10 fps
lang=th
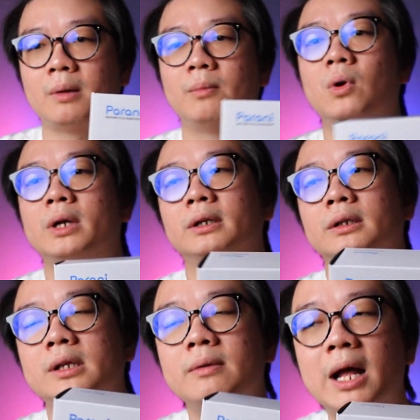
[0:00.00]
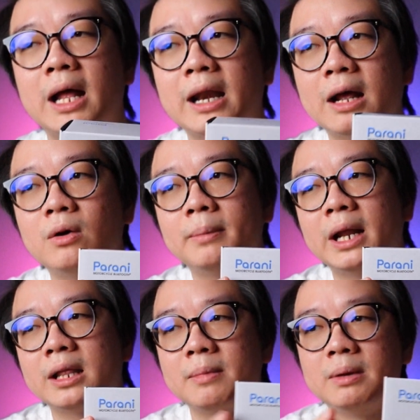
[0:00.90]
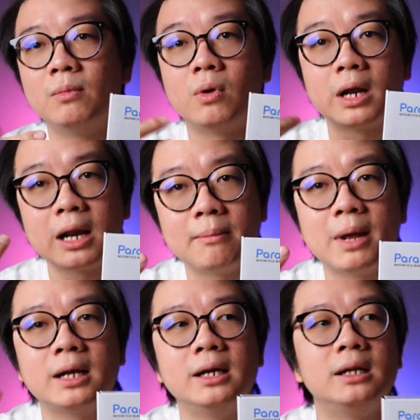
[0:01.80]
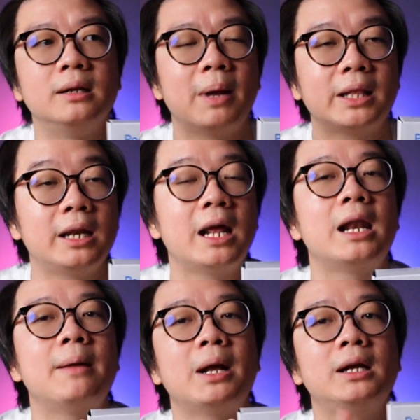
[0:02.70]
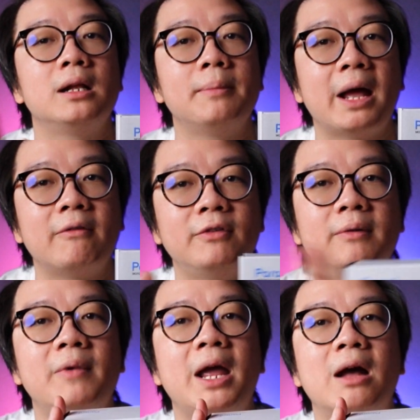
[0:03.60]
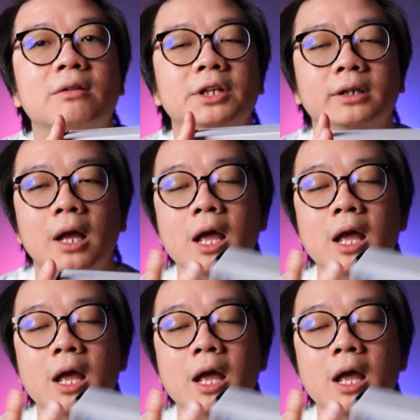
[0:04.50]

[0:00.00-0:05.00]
โหมดที่ว่าอนาคตมันอาจจะมีโหมดอะไรมากขึ้นหรือพัฒนาอะไรมากขึ้นก็ไป up firmware เอาซึ่ง